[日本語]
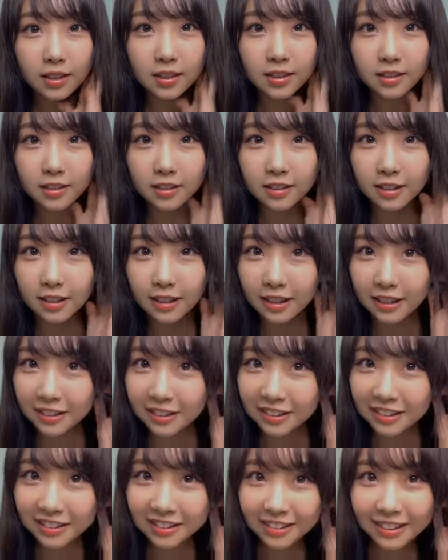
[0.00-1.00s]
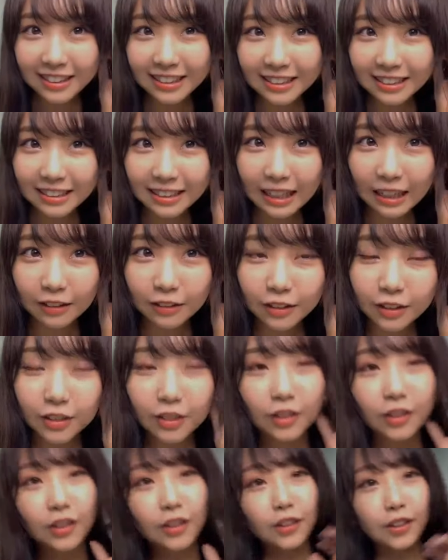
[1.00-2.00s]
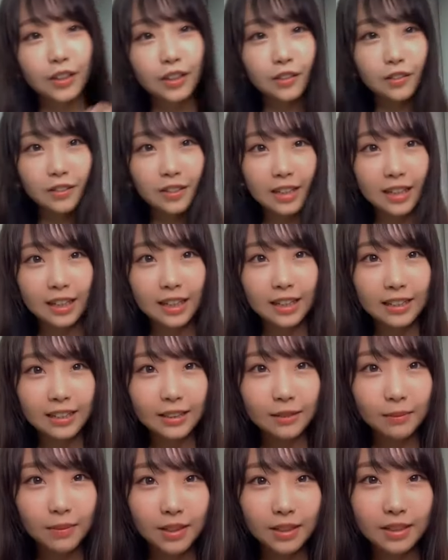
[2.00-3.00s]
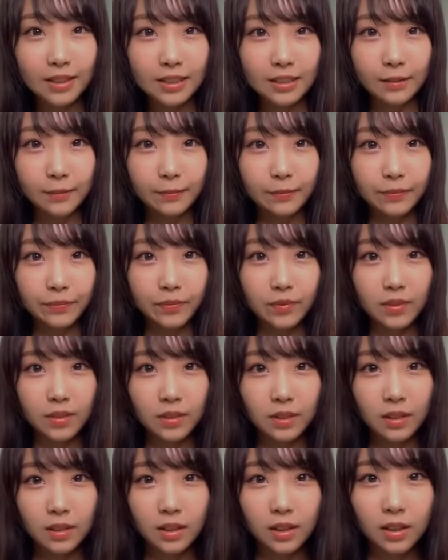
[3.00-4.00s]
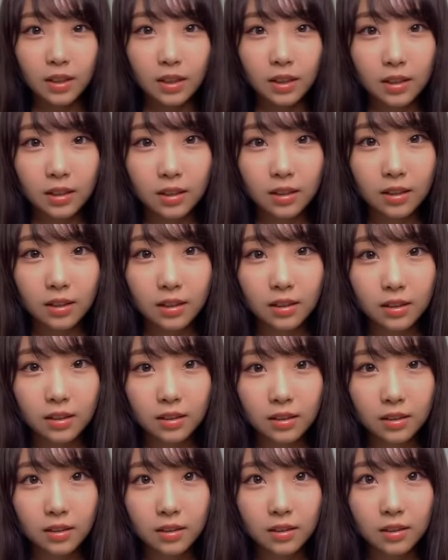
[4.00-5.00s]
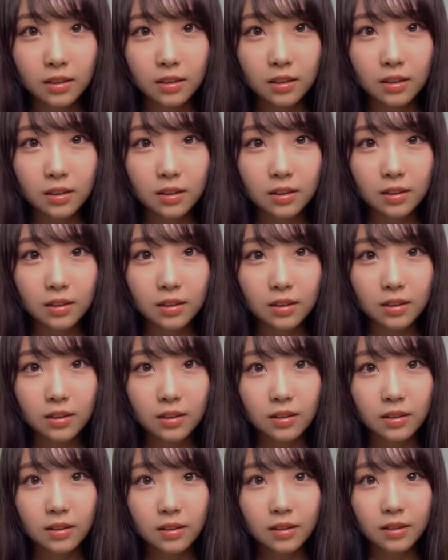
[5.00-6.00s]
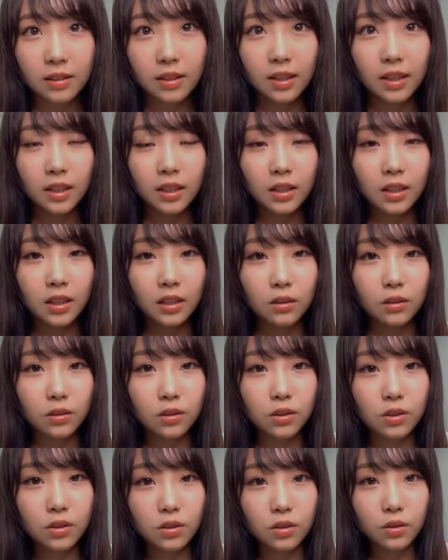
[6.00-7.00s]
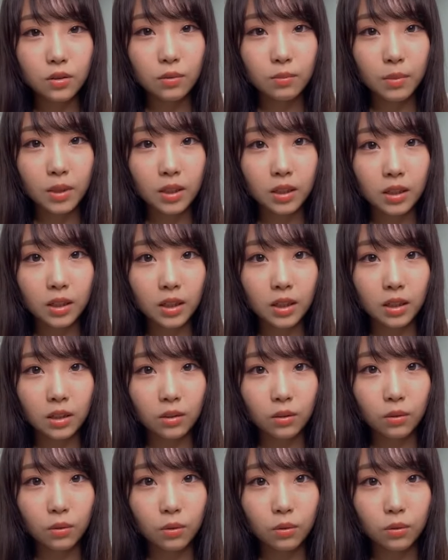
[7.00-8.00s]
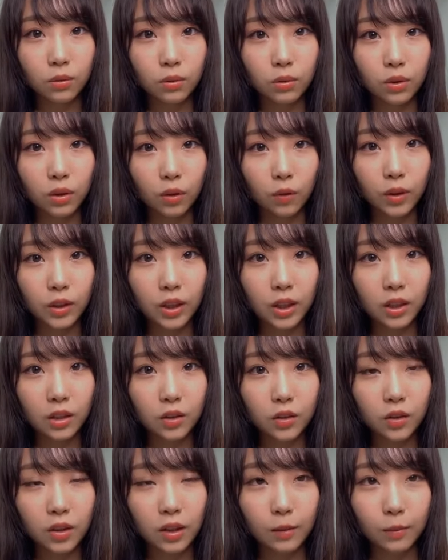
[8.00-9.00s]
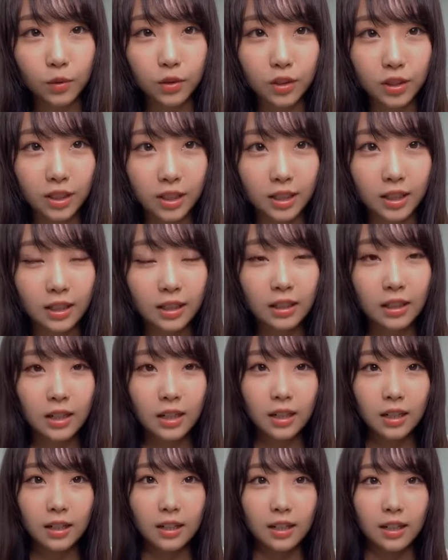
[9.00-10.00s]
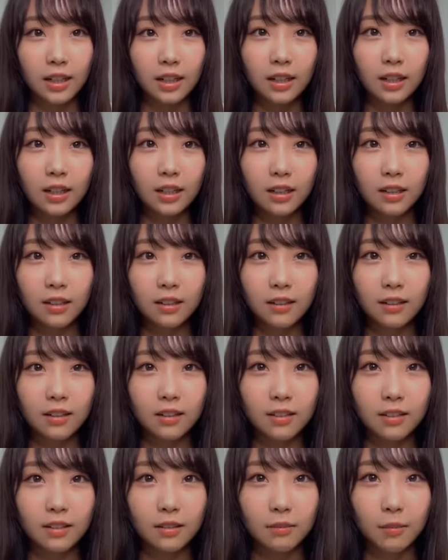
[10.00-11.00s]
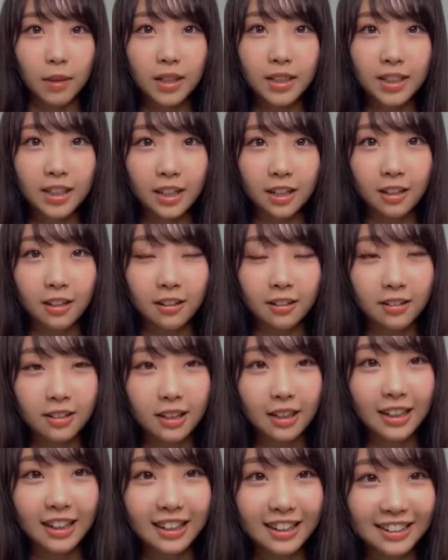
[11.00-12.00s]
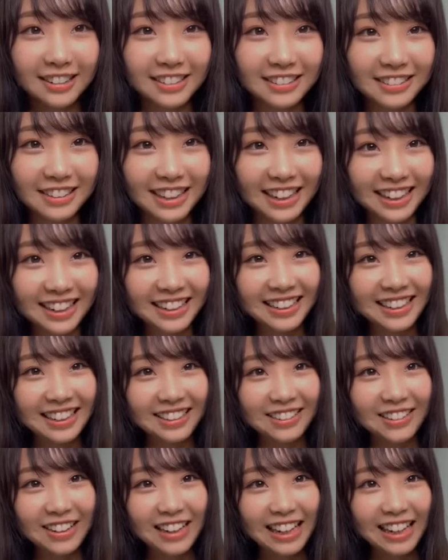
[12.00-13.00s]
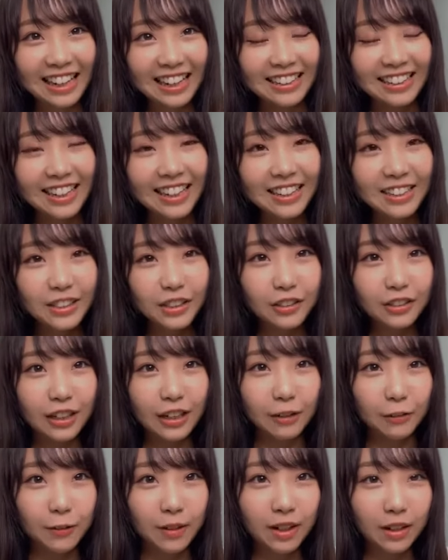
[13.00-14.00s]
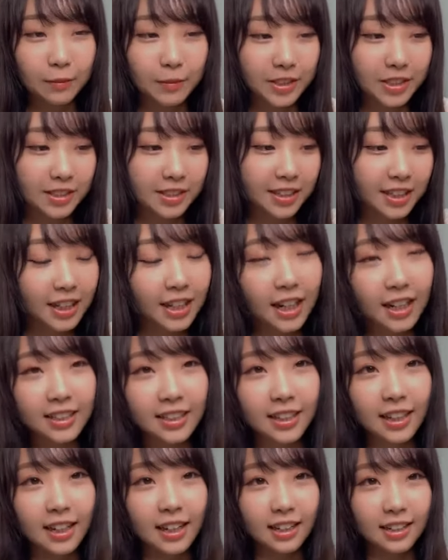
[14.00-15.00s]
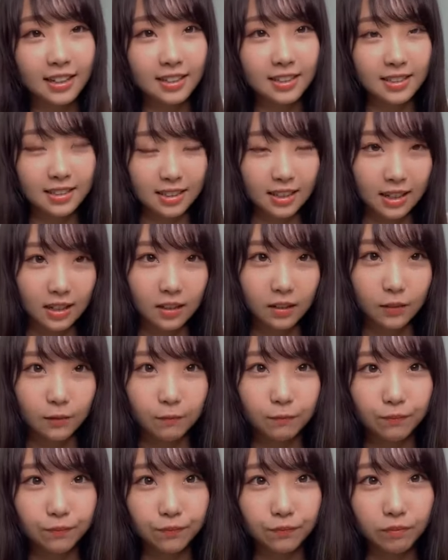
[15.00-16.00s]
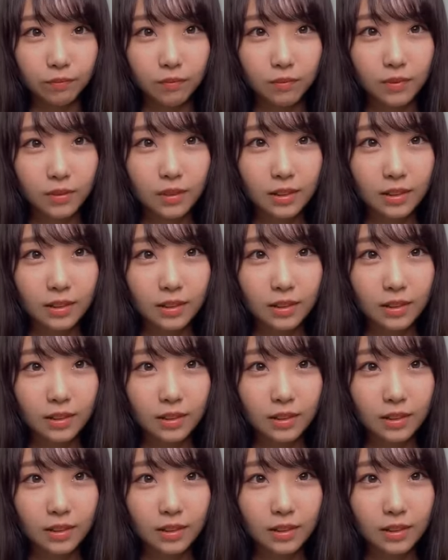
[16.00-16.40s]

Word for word: 筋肉痛マニアのうんこは低周波も好きえー、マニア分からんけど低周波は別嫌いじゃないですねでもその動画でやるときはめっちゃなんかすごい強く